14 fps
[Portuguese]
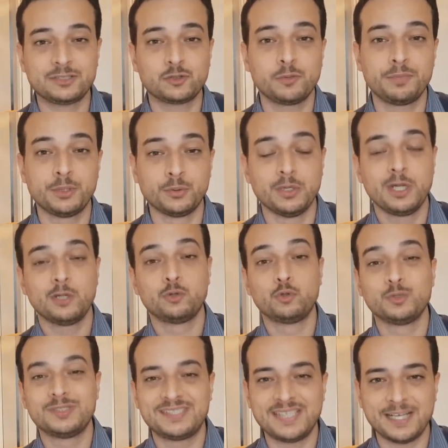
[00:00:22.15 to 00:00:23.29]
subiu
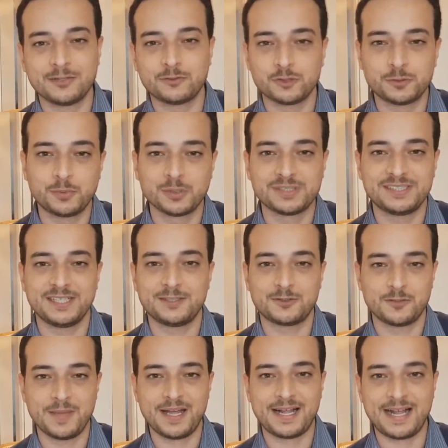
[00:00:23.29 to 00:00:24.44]
200%
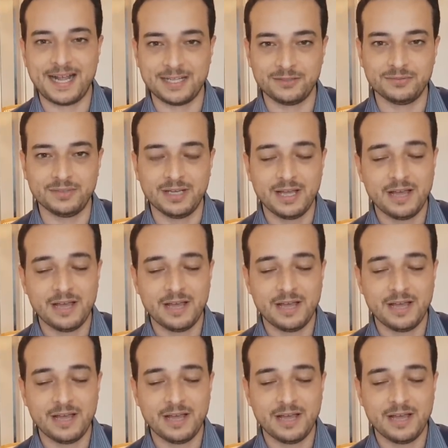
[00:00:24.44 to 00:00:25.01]
no mercado.